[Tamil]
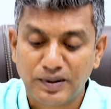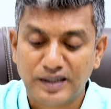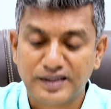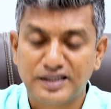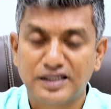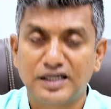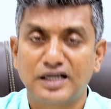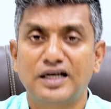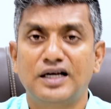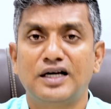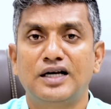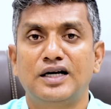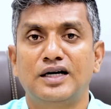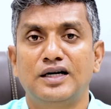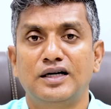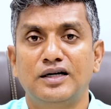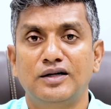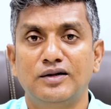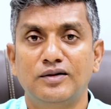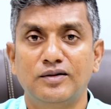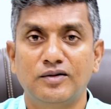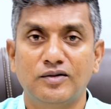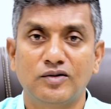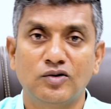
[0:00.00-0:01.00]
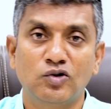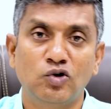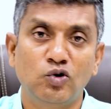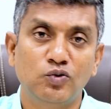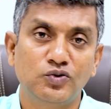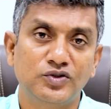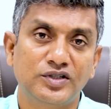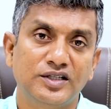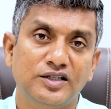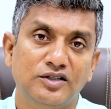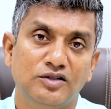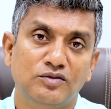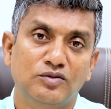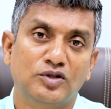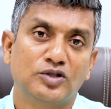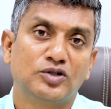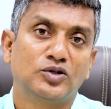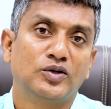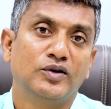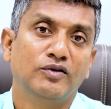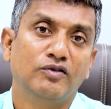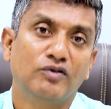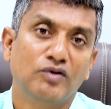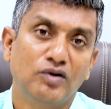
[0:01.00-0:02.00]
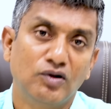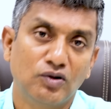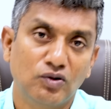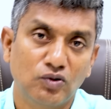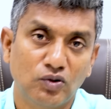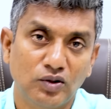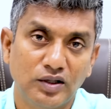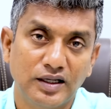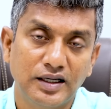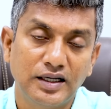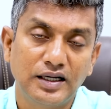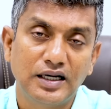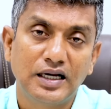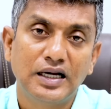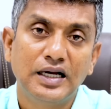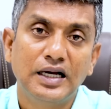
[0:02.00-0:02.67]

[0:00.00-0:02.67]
பதினாலு குரூப்ஸ் இருக்குது மொத்தம் இவங்களுக்குள்ள